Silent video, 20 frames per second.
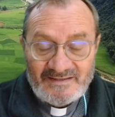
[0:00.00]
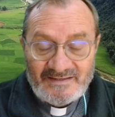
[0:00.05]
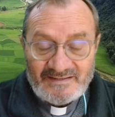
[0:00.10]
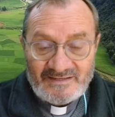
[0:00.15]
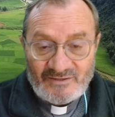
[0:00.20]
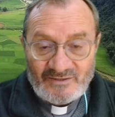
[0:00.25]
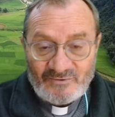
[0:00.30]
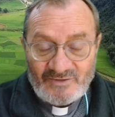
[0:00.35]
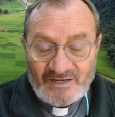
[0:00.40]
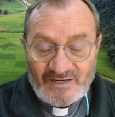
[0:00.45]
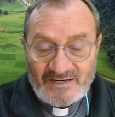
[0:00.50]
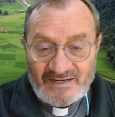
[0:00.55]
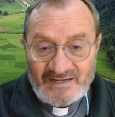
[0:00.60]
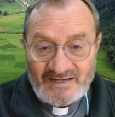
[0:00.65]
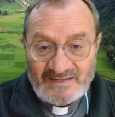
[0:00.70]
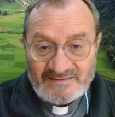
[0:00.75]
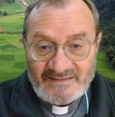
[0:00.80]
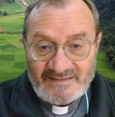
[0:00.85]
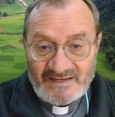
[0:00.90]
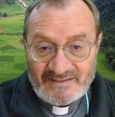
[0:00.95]
Che non
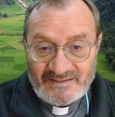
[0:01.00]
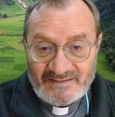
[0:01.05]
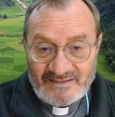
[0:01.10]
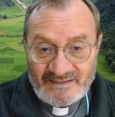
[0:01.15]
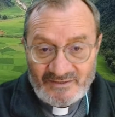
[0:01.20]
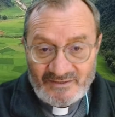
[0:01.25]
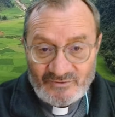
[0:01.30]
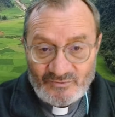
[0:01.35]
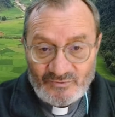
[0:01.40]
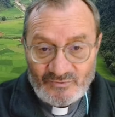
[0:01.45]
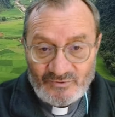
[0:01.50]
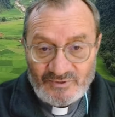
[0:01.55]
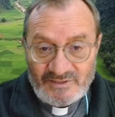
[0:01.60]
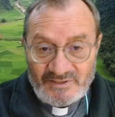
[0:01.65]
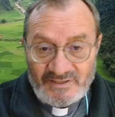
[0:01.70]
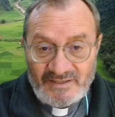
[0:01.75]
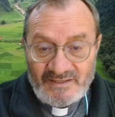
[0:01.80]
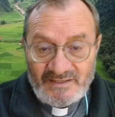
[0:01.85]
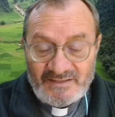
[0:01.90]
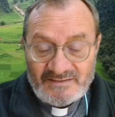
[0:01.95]
accada anche a noi
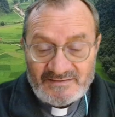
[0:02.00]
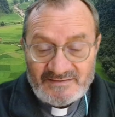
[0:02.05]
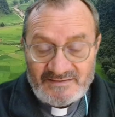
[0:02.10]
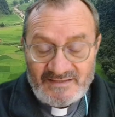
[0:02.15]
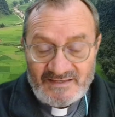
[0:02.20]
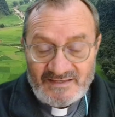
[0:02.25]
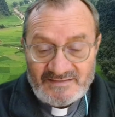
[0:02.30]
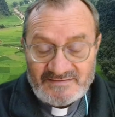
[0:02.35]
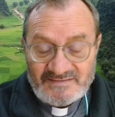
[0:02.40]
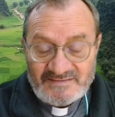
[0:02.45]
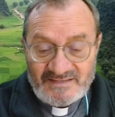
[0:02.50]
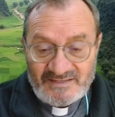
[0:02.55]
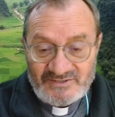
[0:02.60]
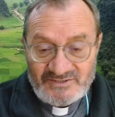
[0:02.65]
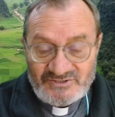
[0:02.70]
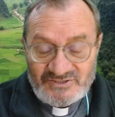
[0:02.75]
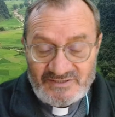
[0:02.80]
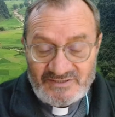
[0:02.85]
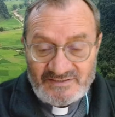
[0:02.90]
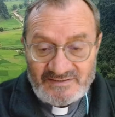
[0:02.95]
di essere
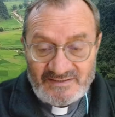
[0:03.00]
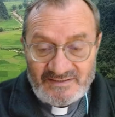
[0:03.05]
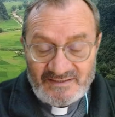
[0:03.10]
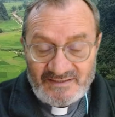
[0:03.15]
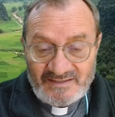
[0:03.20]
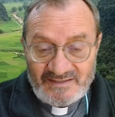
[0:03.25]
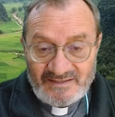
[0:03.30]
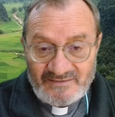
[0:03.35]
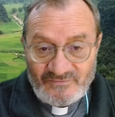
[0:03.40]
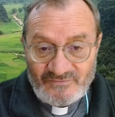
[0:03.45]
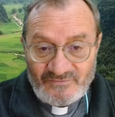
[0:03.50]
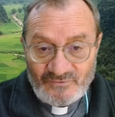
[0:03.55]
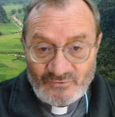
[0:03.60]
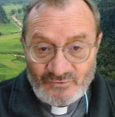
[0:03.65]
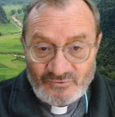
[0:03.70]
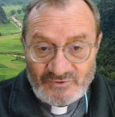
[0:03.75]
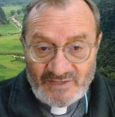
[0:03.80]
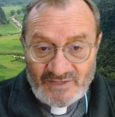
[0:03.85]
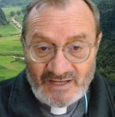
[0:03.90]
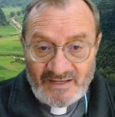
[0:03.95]
gente che
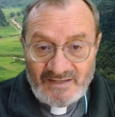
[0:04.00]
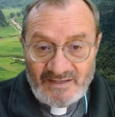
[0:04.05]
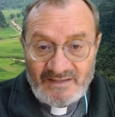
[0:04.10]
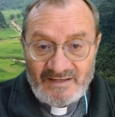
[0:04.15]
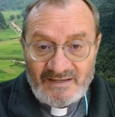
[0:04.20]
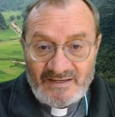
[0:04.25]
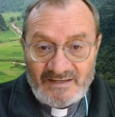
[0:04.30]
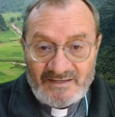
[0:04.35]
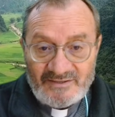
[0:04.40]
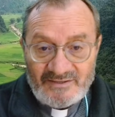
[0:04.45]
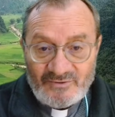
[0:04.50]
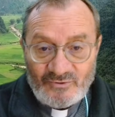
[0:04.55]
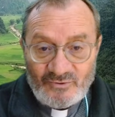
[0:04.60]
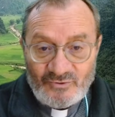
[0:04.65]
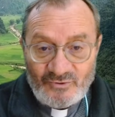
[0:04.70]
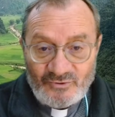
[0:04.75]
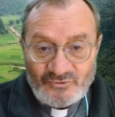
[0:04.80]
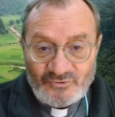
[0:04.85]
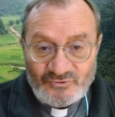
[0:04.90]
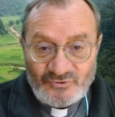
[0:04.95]
rifiuta
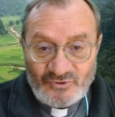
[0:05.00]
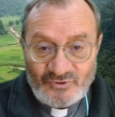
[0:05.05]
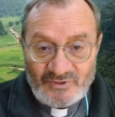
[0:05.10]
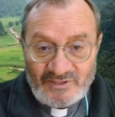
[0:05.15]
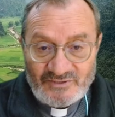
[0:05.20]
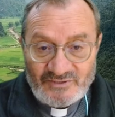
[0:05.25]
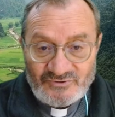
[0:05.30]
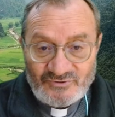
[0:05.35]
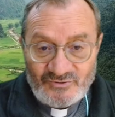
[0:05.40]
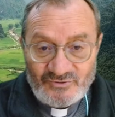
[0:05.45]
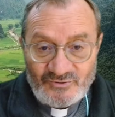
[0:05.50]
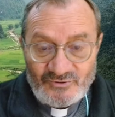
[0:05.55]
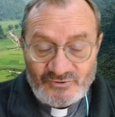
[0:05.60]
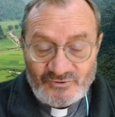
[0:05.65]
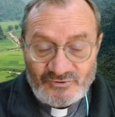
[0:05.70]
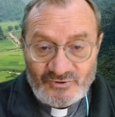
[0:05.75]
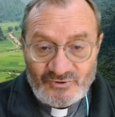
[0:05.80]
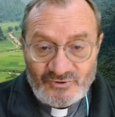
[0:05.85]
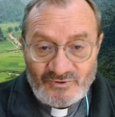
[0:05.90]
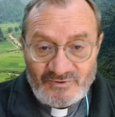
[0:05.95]
l'incontro e
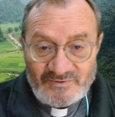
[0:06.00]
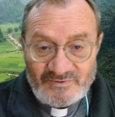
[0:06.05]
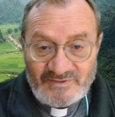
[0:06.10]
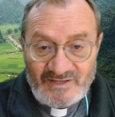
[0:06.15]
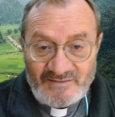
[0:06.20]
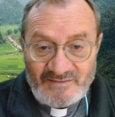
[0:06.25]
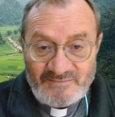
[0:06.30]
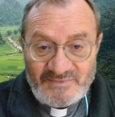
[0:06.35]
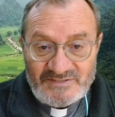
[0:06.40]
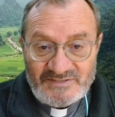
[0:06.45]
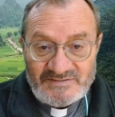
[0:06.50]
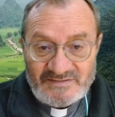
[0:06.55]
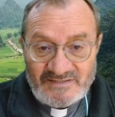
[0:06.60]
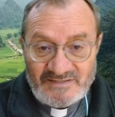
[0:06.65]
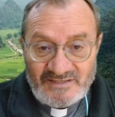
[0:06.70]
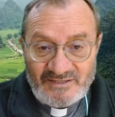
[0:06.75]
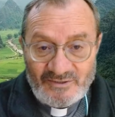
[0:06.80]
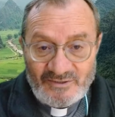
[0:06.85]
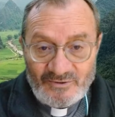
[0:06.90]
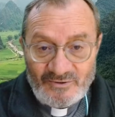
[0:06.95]
l'ascolto del
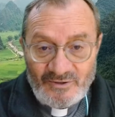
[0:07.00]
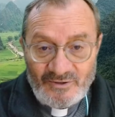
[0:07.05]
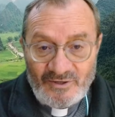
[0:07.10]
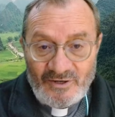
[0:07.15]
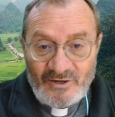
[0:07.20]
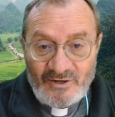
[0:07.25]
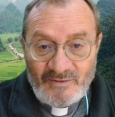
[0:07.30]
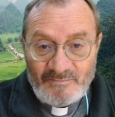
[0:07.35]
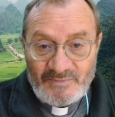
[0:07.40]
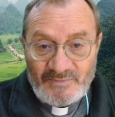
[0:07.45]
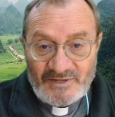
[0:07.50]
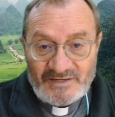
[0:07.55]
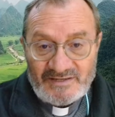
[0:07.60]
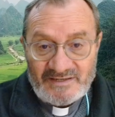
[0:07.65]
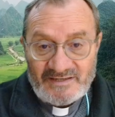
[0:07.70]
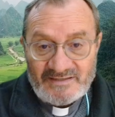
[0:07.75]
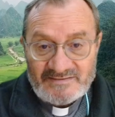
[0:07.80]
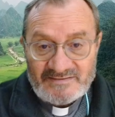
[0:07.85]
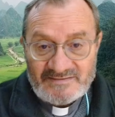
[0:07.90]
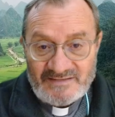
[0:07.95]
mistero
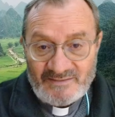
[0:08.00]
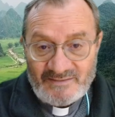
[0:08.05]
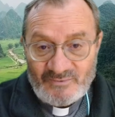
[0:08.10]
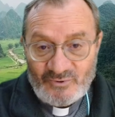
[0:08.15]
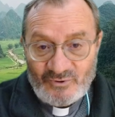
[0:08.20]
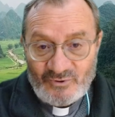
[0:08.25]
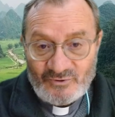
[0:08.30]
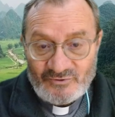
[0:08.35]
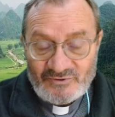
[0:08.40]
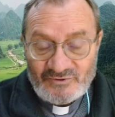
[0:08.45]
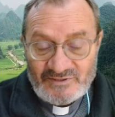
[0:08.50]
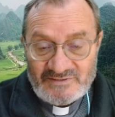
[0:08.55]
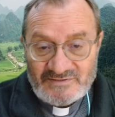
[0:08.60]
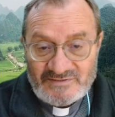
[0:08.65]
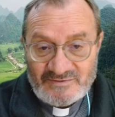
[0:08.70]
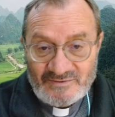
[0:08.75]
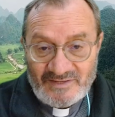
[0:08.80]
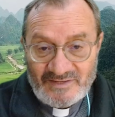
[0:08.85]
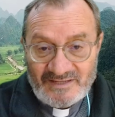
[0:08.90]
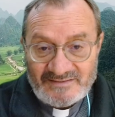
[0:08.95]
perché siamo
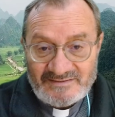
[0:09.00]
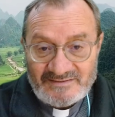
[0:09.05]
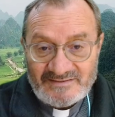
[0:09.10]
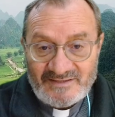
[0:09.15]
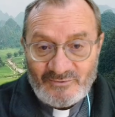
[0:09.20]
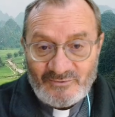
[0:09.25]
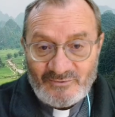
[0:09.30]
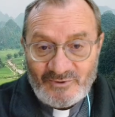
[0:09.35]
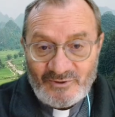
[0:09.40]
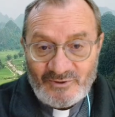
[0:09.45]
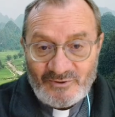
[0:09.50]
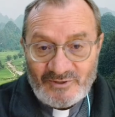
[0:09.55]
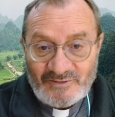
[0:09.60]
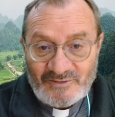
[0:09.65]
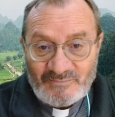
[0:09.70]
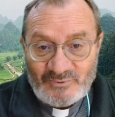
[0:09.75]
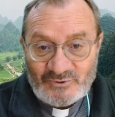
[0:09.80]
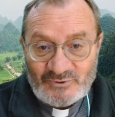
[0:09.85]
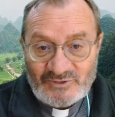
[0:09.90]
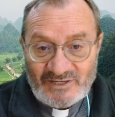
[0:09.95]
condizionati da quello che
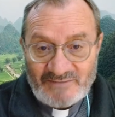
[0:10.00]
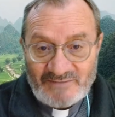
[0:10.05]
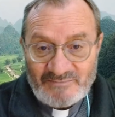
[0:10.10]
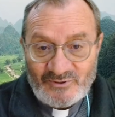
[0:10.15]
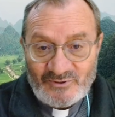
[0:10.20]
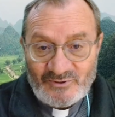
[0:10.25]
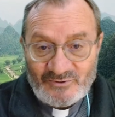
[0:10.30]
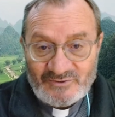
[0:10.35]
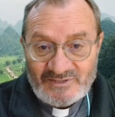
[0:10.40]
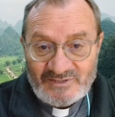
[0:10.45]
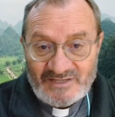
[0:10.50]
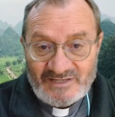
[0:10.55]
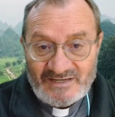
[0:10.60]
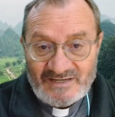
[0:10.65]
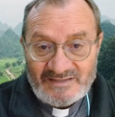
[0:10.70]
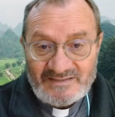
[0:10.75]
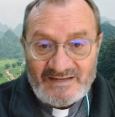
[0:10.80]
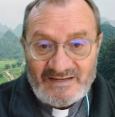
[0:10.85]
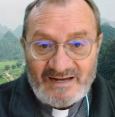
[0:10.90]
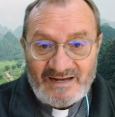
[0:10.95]
potrebbero dire
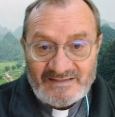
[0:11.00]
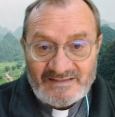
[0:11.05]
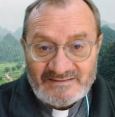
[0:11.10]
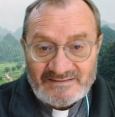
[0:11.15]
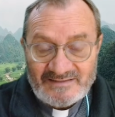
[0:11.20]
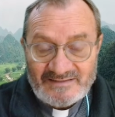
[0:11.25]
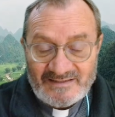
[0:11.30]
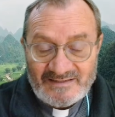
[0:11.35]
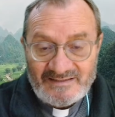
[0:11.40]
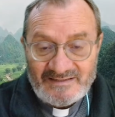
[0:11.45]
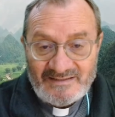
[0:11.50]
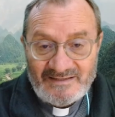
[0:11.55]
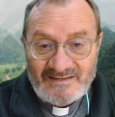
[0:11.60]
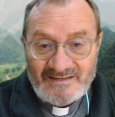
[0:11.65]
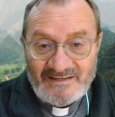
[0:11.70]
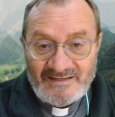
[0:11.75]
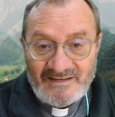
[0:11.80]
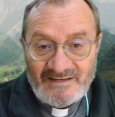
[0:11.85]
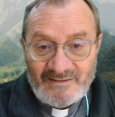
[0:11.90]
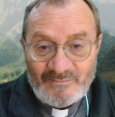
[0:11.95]
gli altri.
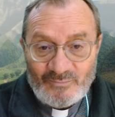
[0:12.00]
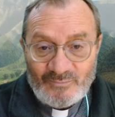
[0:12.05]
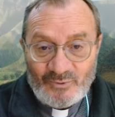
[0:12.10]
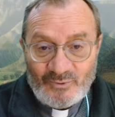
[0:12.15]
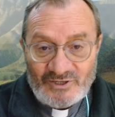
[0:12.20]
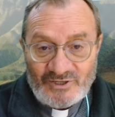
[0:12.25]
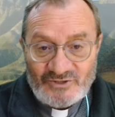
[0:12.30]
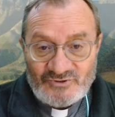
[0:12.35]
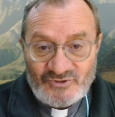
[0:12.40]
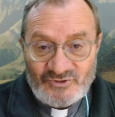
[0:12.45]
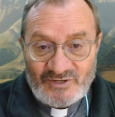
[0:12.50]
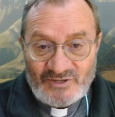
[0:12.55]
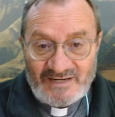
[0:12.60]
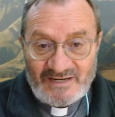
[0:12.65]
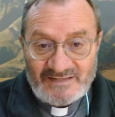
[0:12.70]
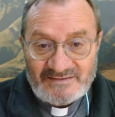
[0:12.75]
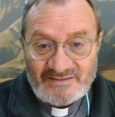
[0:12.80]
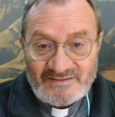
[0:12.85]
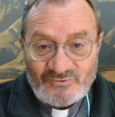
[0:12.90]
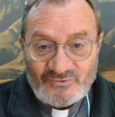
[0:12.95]
Buona
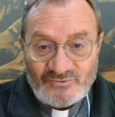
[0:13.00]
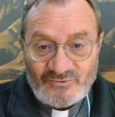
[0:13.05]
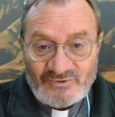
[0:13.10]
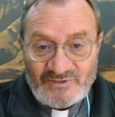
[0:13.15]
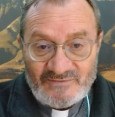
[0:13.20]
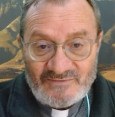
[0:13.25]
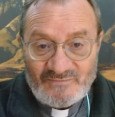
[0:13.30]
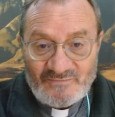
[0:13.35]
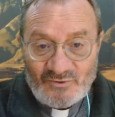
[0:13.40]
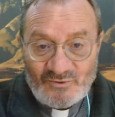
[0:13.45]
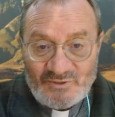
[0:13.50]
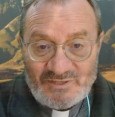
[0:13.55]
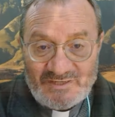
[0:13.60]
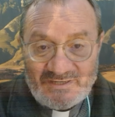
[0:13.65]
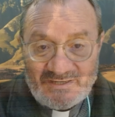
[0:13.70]
giornata a tutti voi